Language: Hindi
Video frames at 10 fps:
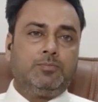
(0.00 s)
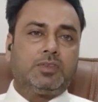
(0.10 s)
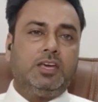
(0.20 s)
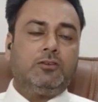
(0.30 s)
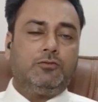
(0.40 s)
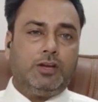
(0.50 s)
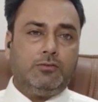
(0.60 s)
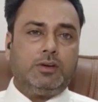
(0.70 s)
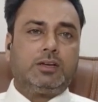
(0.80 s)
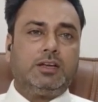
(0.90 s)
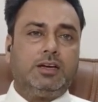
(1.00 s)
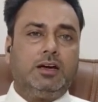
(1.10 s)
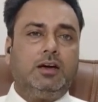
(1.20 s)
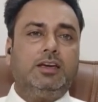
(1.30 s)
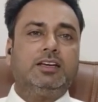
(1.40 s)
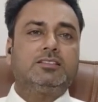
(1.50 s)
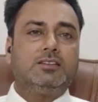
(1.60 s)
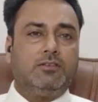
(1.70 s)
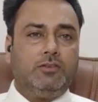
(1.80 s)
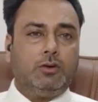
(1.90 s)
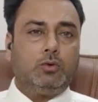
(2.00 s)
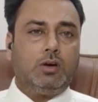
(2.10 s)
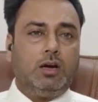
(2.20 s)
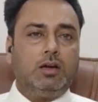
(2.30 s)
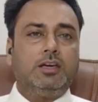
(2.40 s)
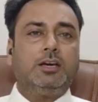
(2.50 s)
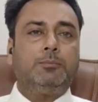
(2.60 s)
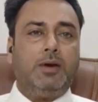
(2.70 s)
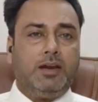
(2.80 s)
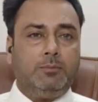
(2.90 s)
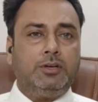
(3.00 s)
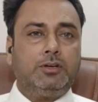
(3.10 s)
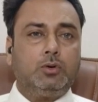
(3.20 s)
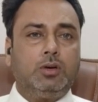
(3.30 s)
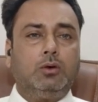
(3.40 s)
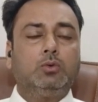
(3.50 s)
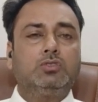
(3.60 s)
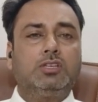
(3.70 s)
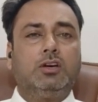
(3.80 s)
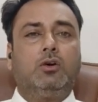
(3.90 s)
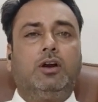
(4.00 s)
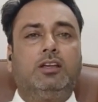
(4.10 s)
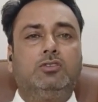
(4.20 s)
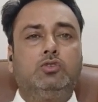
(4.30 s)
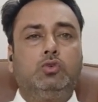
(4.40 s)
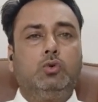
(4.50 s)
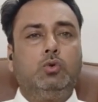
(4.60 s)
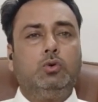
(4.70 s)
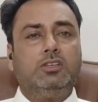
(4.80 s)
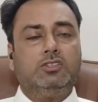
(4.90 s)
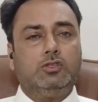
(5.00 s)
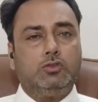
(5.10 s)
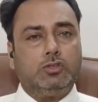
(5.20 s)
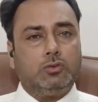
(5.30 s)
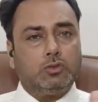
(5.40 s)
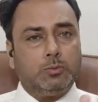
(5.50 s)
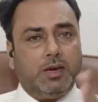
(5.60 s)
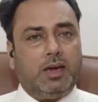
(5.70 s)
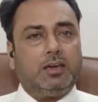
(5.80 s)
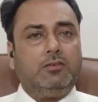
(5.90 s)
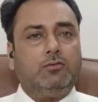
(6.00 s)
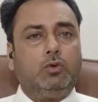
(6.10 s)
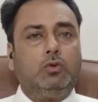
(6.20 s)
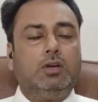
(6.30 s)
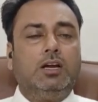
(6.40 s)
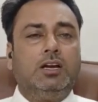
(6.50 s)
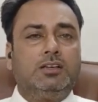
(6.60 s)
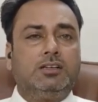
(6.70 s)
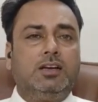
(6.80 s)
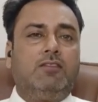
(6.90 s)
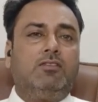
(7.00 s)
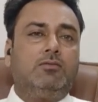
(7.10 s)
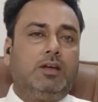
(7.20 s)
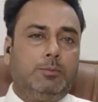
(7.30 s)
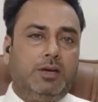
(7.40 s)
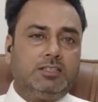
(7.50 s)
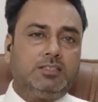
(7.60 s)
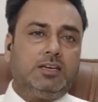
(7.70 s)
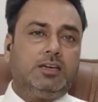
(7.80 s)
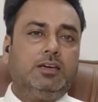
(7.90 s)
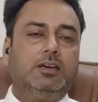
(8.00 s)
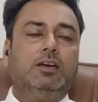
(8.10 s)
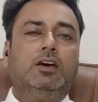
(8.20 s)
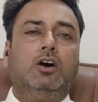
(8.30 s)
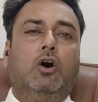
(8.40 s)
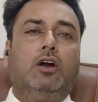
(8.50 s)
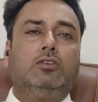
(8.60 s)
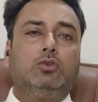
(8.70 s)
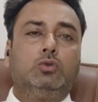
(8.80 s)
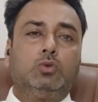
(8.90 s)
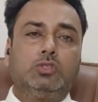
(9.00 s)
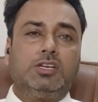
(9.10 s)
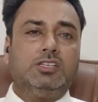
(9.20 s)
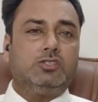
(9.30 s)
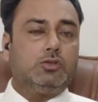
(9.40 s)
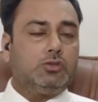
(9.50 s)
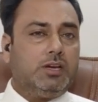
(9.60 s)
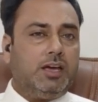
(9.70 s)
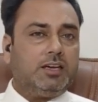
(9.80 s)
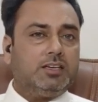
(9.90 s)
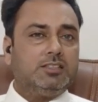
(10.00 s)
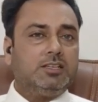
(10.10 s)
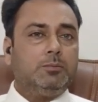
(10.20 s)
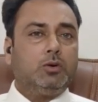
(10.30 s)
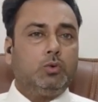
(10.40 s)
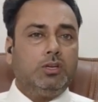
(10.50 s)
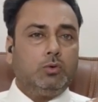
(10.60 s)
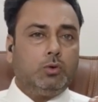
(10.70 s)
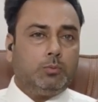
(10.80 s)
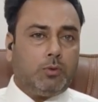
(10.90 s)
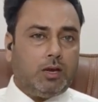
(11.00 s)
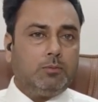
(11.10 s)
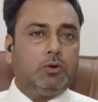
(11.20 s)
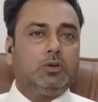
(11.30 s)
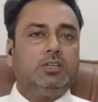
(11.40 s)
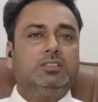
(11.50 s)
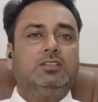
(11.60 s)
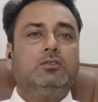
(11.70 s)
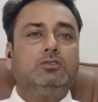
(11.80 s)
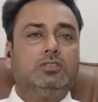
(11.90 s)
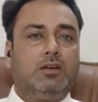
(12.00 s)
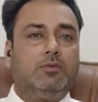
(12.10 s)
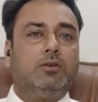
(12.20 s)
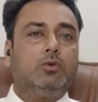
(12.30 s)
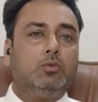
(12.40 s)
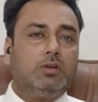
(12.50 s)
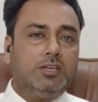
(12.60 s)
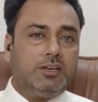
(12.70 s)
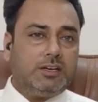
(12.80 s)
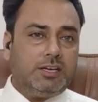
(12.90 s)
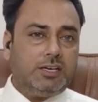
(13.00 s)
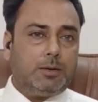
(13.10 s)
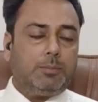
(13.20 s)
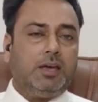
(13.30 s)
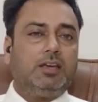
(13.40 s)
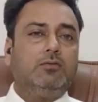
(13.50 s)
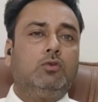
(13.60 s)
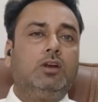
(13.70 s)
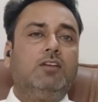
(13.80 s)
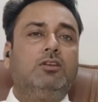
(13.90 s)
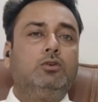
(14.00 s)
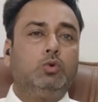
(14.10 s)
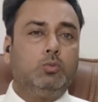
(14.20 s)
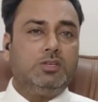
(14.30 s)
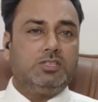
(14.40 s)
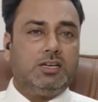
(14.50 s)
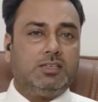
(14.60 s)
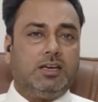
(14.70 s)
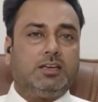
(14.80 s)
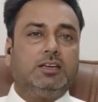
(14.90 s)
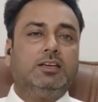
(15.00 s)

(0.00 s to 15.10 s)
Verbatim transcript: एक फ्रेमवर्क रहेगा एक सर्वे होगा एक पैरामीटर होगा उसके अकॉर्डिंग जो इंस्टीट्यूशन उसमें आएंगे वो लेवल वन में आ जाएंगे और जो दूसरे इंस्टीट्यूशन आएंगे जिनमें कोई ना कोई प्रॉब्लम होगी जो सर्वे को क्लियर नहीं कर पाएंगे वो लेवल टू में चले जाएंगे